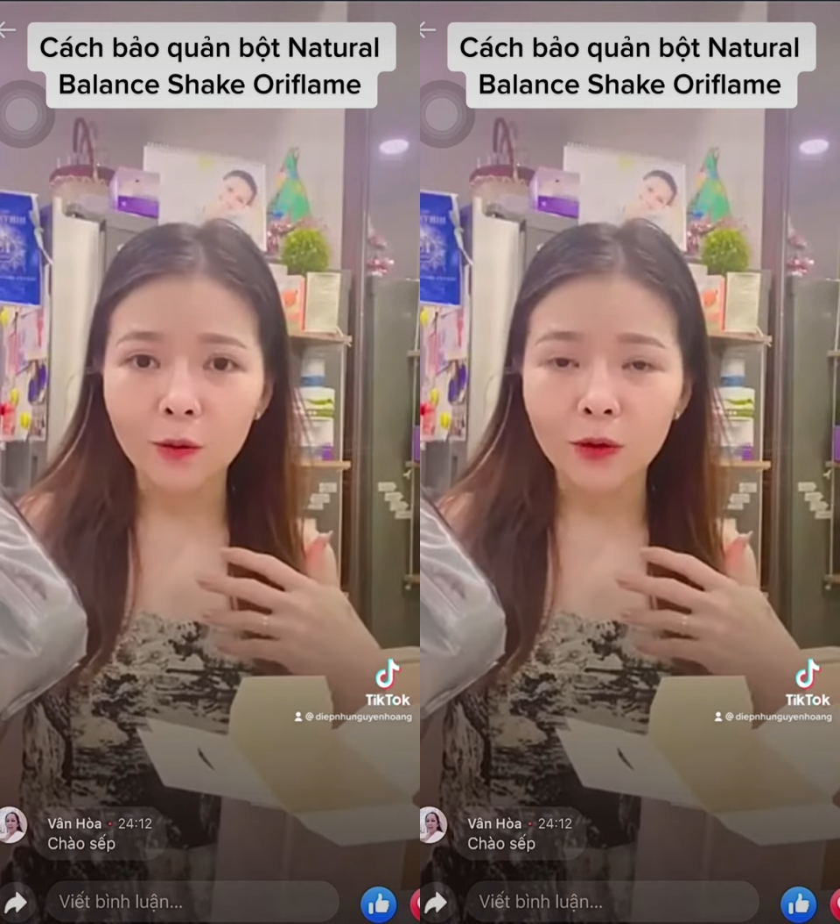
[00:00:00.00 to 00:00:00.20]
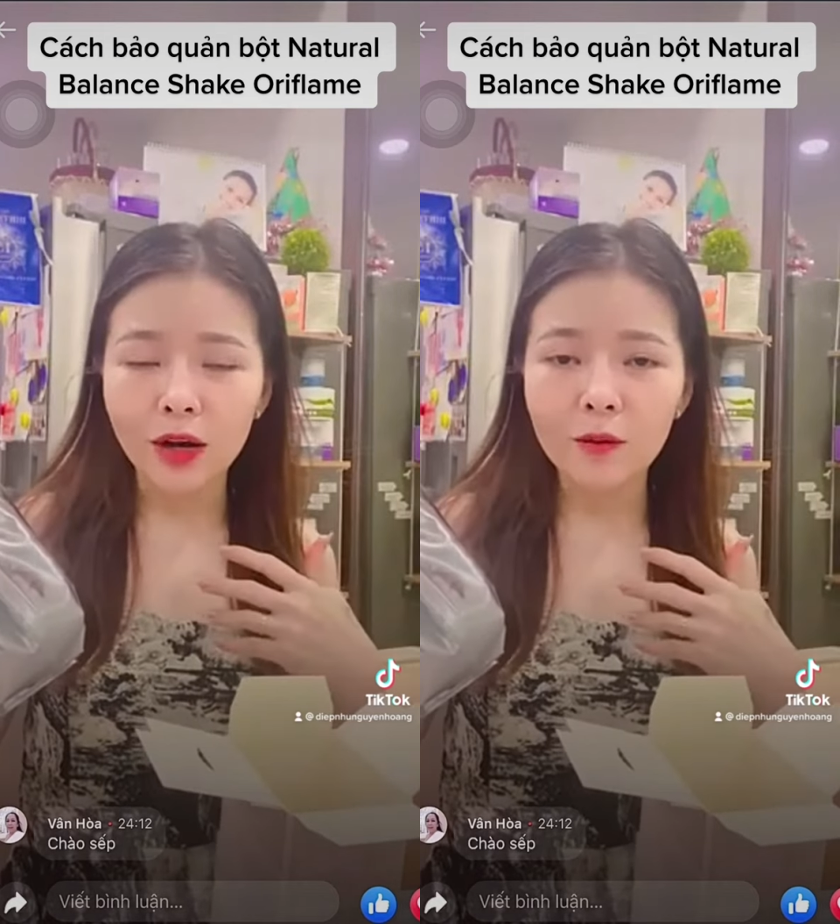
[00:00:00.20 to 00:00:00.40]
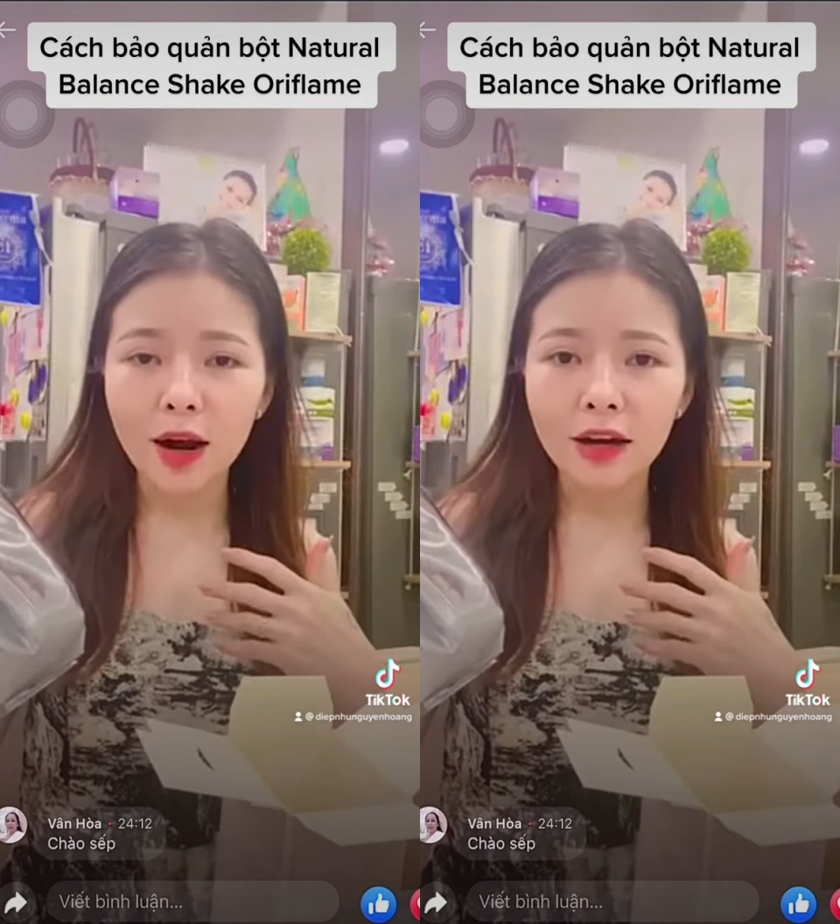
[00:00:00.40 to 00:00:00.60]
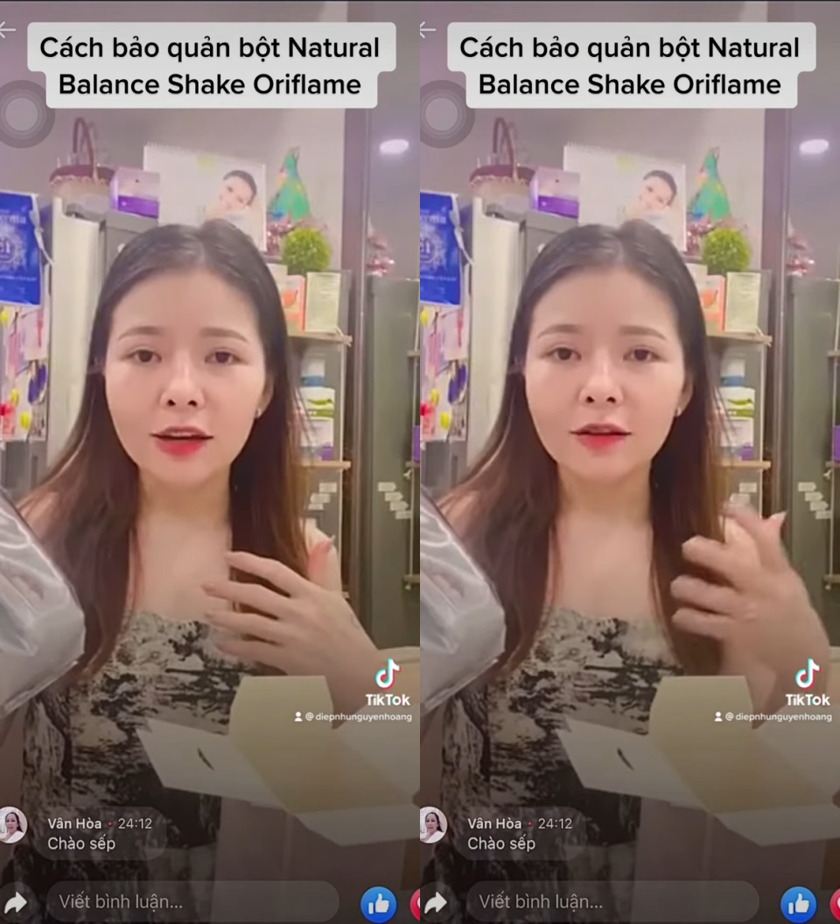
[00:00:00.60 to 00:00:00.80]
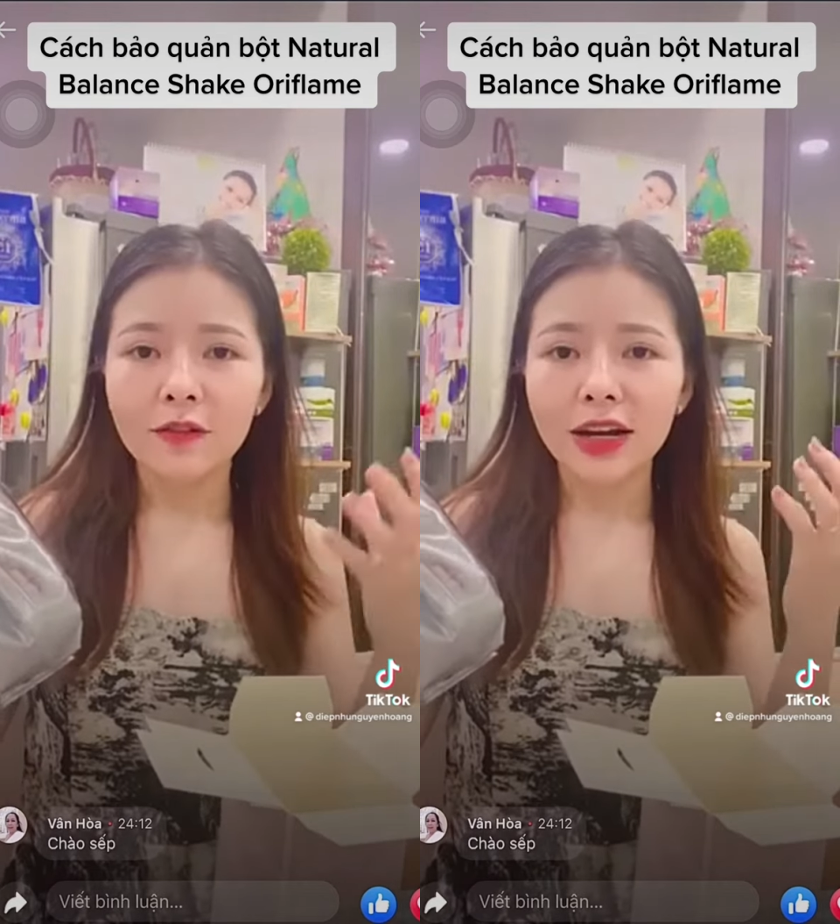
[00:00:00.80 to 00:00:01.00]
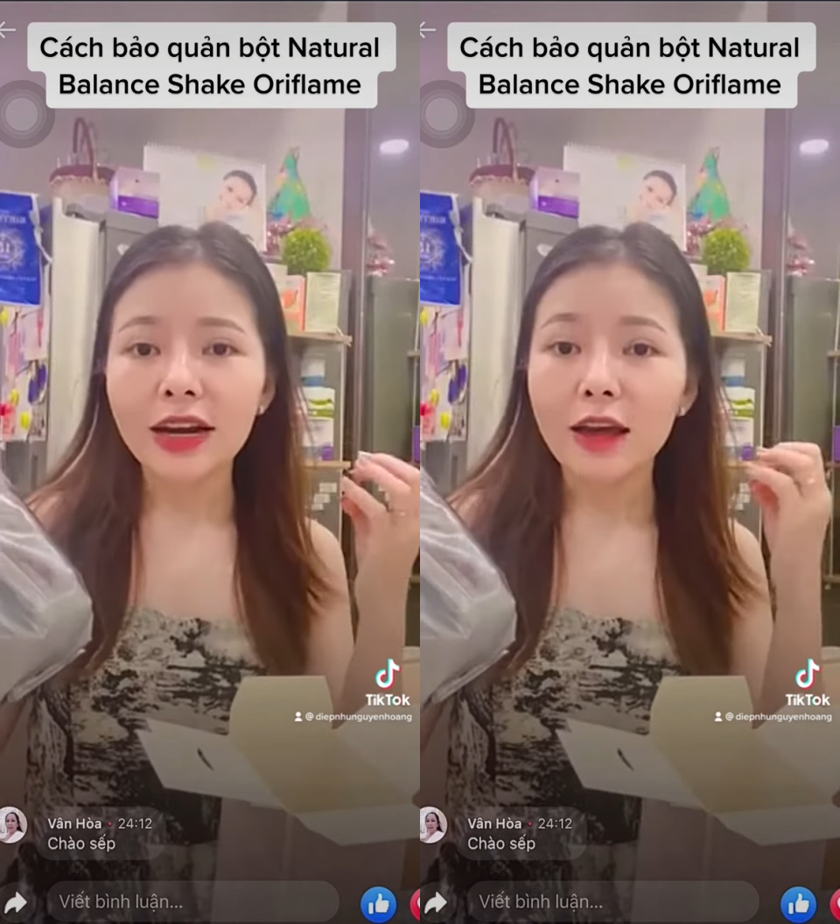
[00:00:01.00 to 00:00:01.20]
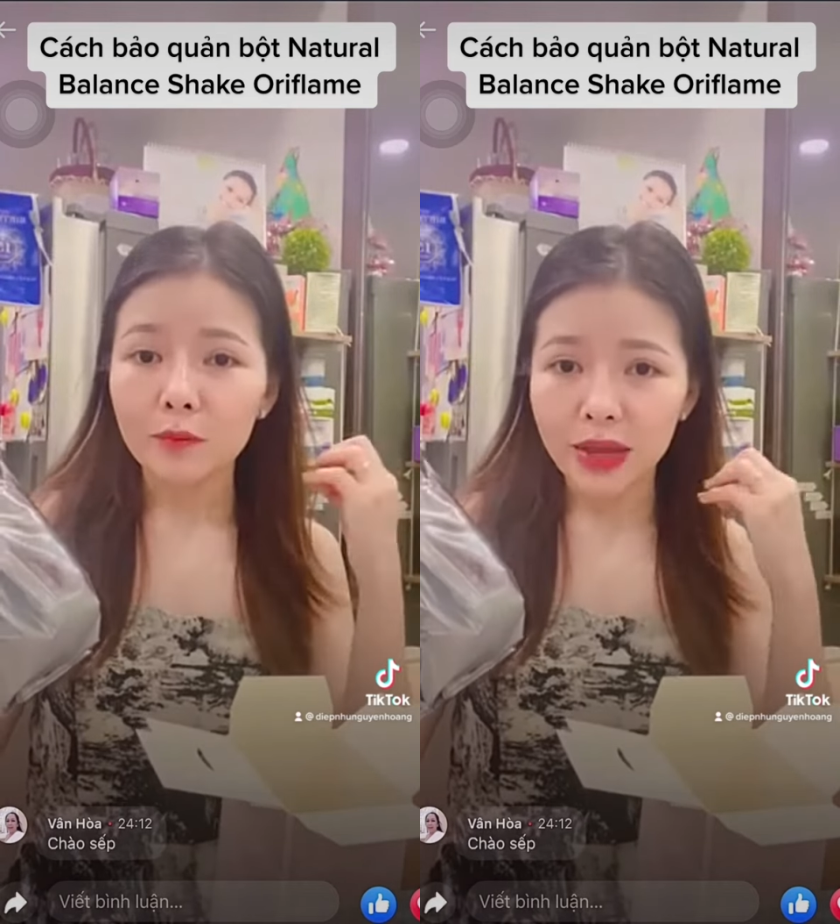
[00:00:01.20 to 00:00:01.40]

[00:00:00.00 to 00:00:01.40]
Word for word: được không ạ và nó làm